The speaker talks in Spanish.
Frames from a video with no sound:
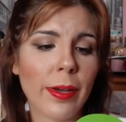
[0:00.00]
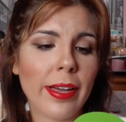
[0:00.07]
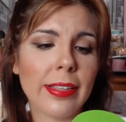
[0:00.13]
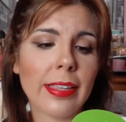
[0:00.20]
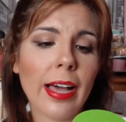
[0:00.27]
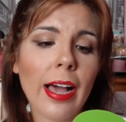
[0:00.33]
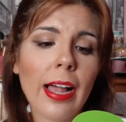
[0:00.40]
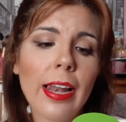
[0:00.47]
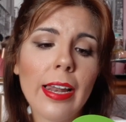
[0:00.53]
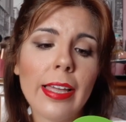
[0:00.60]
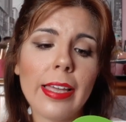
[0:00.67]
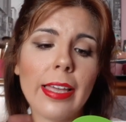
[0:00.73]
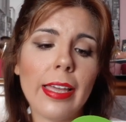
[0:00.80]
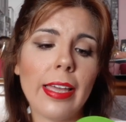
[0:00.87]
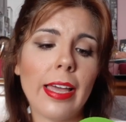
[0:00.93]
vegetal
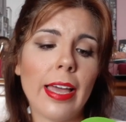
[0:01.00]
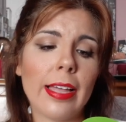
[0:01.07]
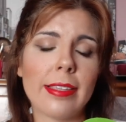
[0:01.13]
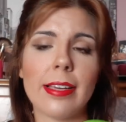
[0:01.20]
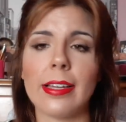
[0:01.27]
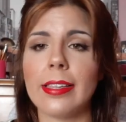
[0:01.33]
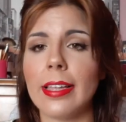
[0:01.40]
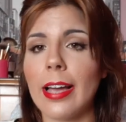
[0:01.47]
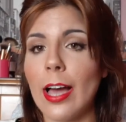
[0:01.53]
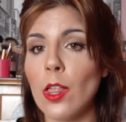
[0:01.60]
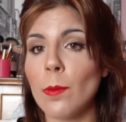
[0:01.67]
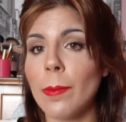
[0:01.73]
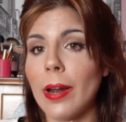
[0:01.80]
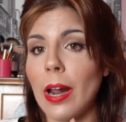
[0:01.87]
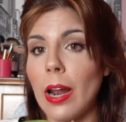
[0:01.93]
y está
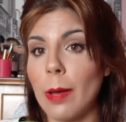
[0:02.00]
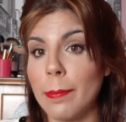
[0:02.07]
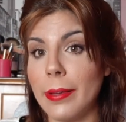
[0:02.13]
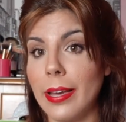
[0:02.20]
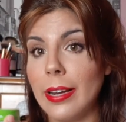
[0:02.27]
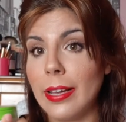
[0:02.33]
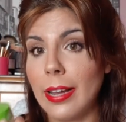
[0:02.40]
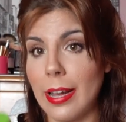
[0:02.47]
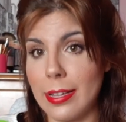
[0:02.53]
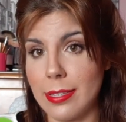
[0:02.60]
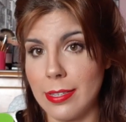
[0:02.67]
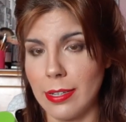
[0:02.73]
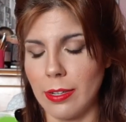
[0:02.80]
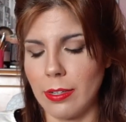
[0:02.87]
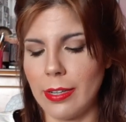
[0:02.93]
indicado para la piel
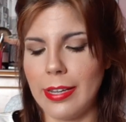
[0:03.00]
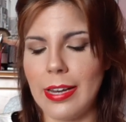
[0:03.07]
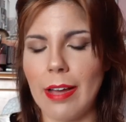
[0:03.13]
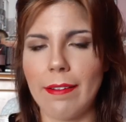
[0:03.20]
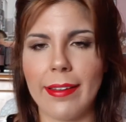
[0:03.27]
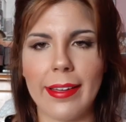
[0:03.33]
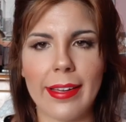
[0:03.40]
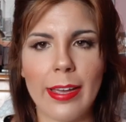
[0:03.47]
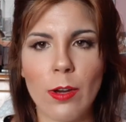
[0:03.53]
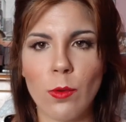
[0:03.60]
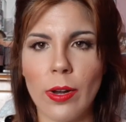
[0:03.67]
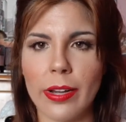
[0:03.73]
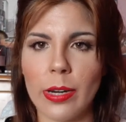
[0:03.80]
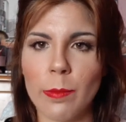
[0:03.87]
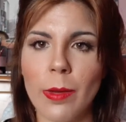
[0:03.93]
grasa. Y la verdad es que es
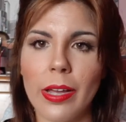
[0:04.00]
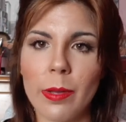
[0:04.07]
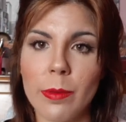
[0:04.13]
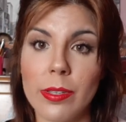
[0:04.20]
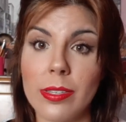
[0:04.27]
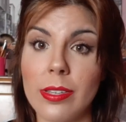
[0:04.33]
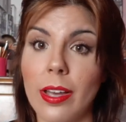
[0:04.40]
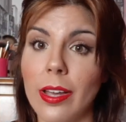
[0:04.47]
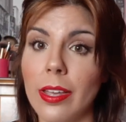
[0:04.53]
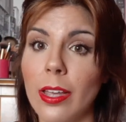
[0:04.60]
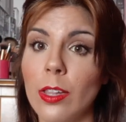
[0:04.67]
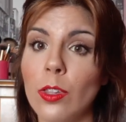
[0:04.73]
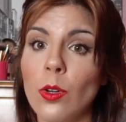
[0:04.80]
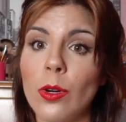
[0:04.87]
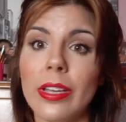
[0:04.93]
una crema que me está
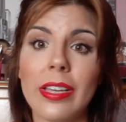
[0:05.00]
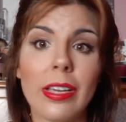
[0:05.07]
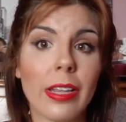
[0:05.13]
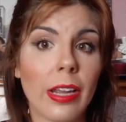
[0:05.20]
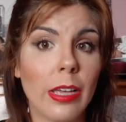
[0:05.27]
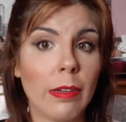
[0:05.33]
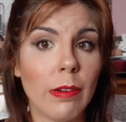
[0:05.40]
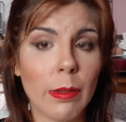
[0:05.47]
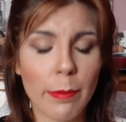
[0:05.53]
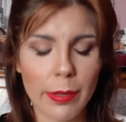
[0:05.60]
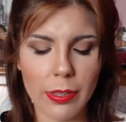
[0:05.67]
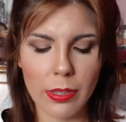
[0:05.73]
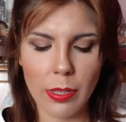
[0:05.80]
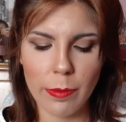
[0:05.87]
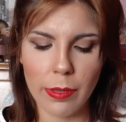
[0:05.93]
yendo
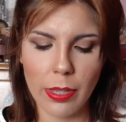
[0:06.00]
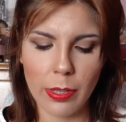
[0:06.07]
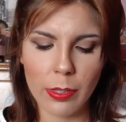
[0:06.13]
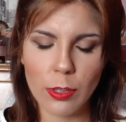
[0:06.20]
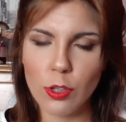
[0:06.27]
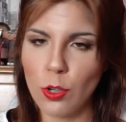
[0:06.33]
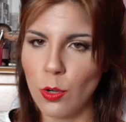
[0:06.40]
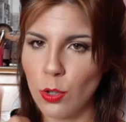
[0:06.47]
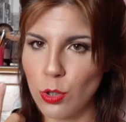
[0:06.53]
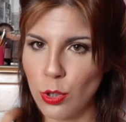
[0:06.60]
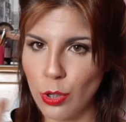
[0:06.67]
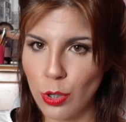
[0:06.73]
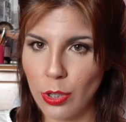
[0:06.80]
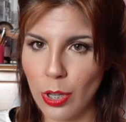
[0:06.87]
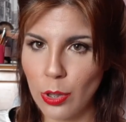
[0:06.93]
increíblemente bien, yo lo
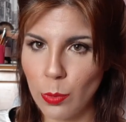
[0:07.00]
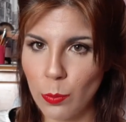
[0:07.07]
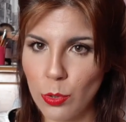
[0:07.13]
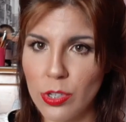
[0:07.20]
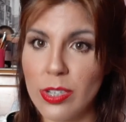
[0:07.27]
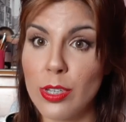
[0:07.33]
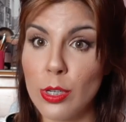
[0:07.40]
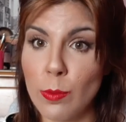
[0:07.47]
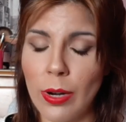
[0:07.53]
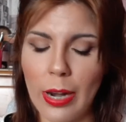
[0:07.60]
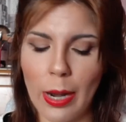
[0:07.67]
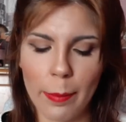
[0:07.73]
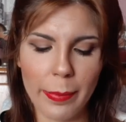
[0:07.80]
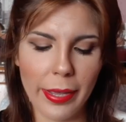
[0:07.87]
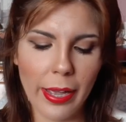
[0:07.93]
estoy notando muchísimo en
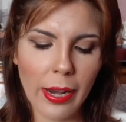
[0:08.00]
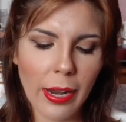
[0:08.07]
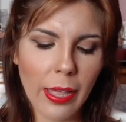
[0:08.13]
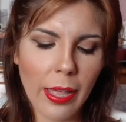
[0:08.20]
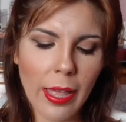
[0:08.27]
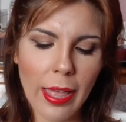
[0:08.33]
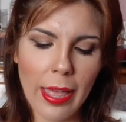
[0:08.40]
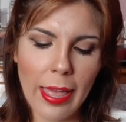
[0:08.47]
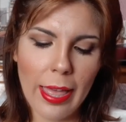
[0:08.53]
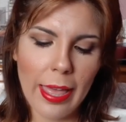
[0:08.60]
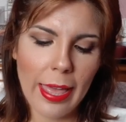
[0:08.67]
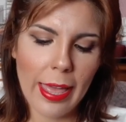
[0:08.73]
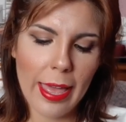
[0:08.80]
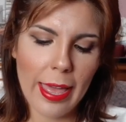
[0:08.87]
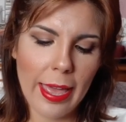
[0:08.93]
la piel.
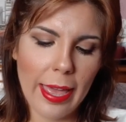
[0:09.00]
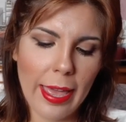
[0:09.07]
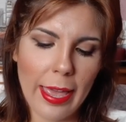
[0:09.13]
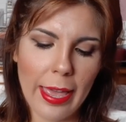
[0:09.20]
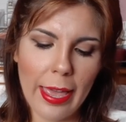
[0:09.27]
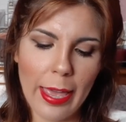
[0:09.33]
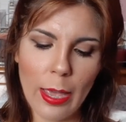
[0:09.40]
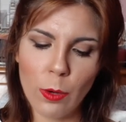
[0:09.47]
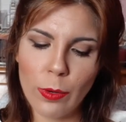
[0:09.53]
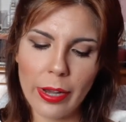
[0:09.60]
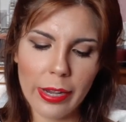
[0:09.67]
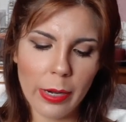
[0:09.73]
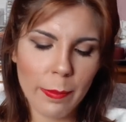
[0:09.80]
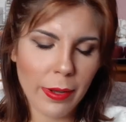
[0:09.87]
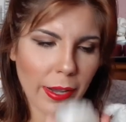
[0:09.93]
Eh, es una
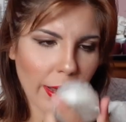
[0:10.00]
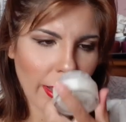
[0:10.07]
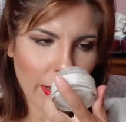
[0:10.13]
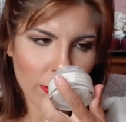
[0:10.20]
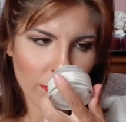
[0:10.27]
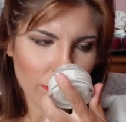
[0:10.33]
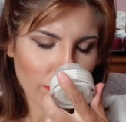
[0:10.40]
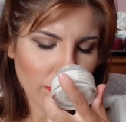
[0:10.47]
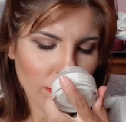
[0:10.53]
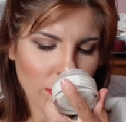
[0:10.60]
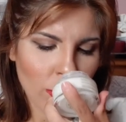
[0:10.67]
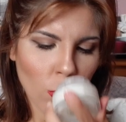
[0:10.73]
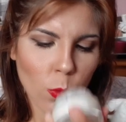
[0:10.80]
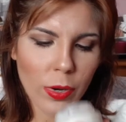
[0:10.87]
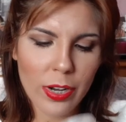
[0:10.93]
crema que
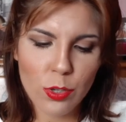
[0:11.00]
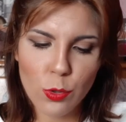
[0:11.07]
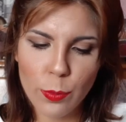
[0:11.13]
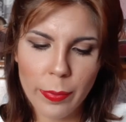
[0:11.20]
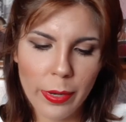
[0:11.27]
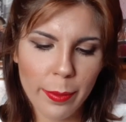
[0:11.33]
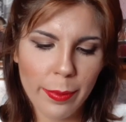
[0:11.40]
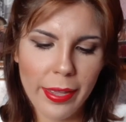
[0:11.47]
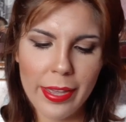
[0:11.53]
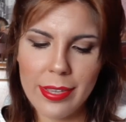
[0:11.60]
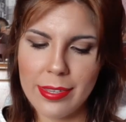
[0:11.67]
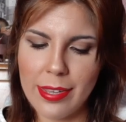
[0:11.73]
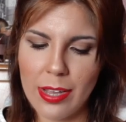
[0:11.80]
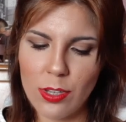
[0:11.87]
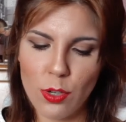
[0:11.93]
Huele súper
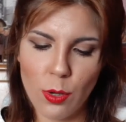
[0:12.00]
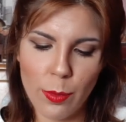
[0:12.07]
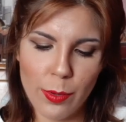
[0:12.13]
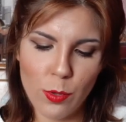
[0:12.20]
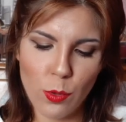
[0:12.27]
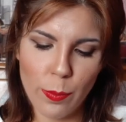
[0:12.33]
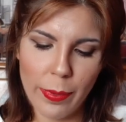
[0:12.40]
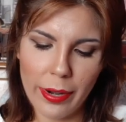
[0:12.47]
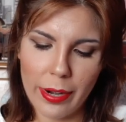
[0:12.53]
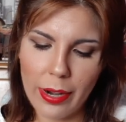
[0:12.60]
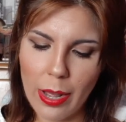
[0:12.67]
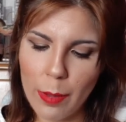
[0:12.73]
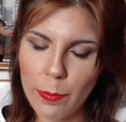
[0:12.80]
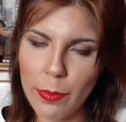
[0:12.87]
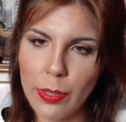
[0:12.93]
bien, se absorbe súper
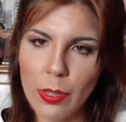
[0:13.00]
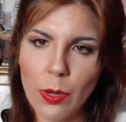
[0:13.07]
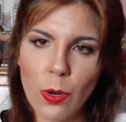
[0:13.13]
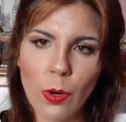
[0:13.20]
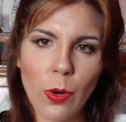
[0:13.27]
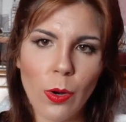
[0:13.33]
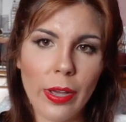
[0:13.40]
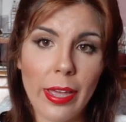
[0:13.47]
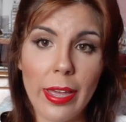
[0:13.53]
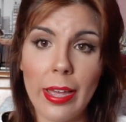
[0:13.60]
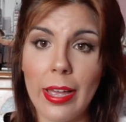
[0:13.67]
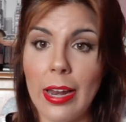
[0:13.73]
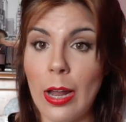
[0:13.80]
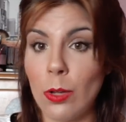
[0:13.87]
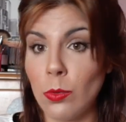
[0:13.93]
rápido,
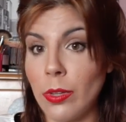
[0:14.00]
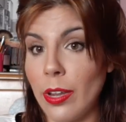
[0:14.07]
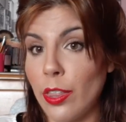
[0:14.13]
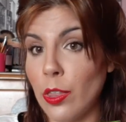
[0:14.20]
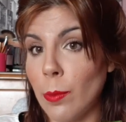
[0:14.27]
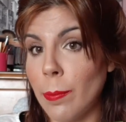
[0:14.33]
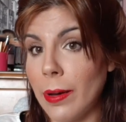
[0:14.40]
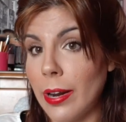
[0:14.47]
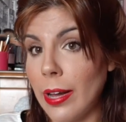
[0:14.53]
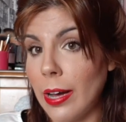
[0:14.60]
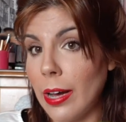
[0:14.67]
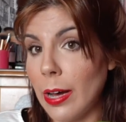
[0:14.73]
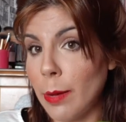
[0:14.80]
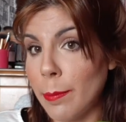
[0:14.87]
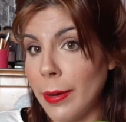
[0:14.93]
eh, la utilizo
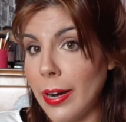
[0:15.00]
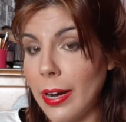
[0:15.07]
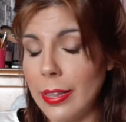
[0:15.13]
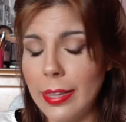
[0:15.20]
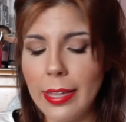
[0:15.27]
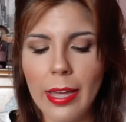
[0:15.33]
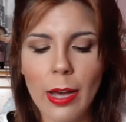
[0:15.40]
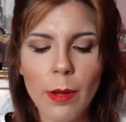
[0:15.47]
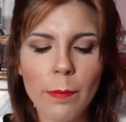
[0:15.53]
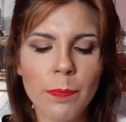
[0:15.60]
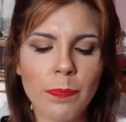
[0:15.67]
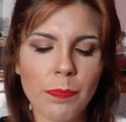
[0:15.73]
para, el día.